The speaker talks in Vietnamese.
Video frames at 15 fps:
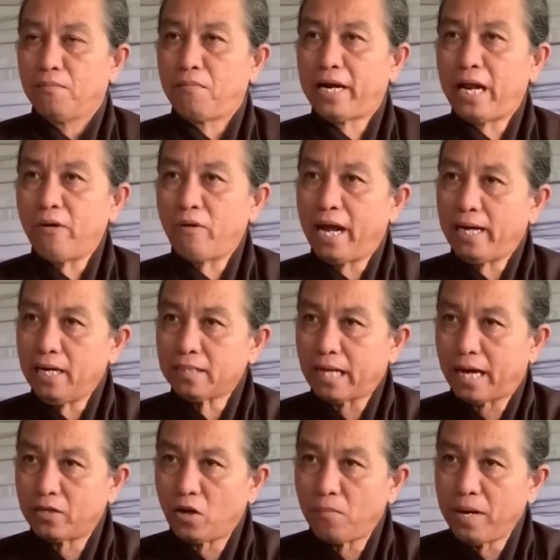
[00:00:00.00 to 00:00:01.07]
mà điều này đức
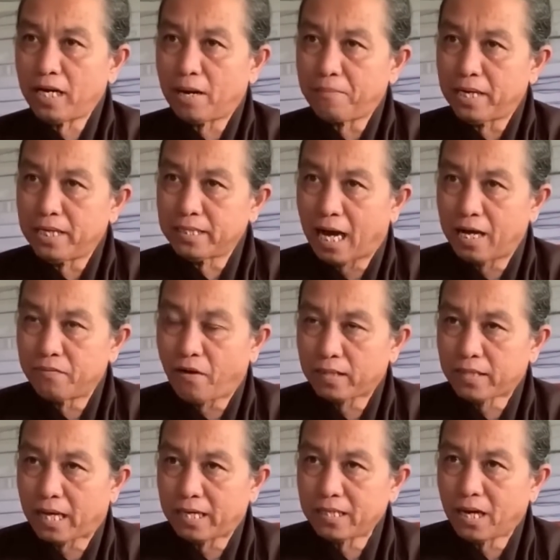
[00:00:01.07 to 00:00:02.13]
thầy cho biết là bình thời
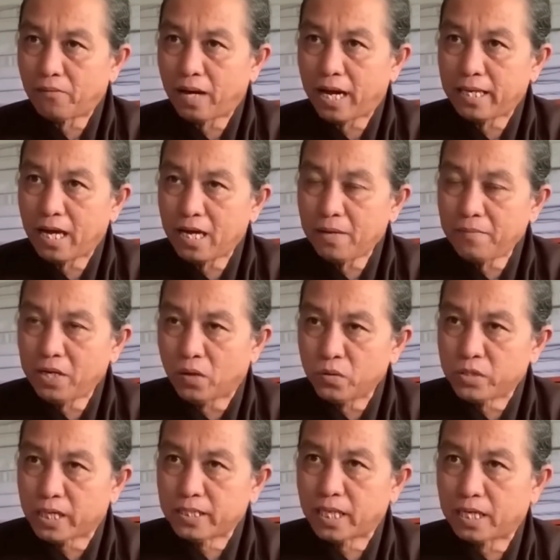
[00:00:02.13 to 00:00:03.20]
phật thánh không ai nhớ mới
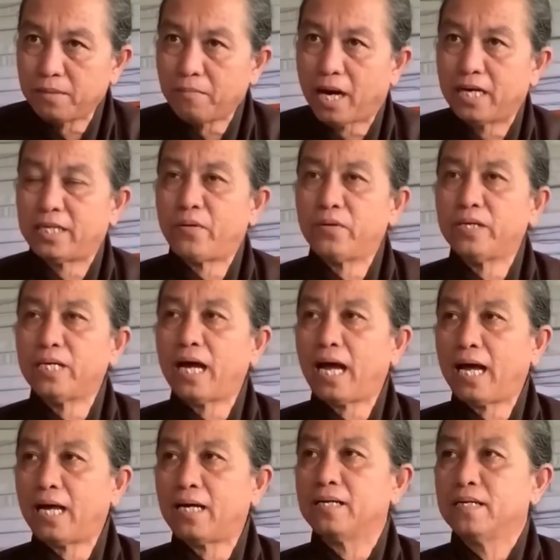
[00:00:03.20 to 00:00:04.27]
hữu sự thỉnh mời tréo dữ a
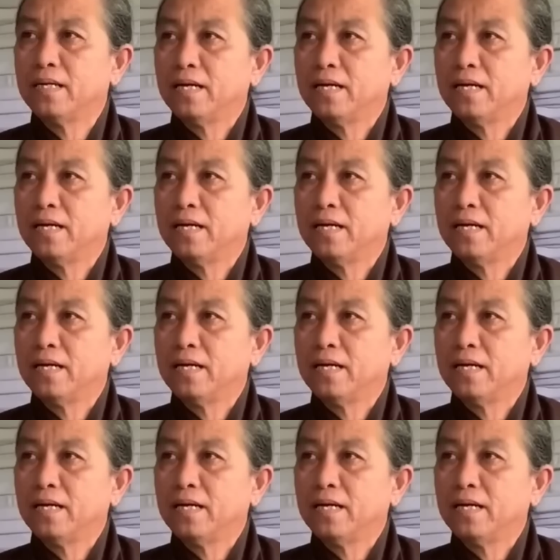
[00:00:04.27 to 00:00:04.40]
à.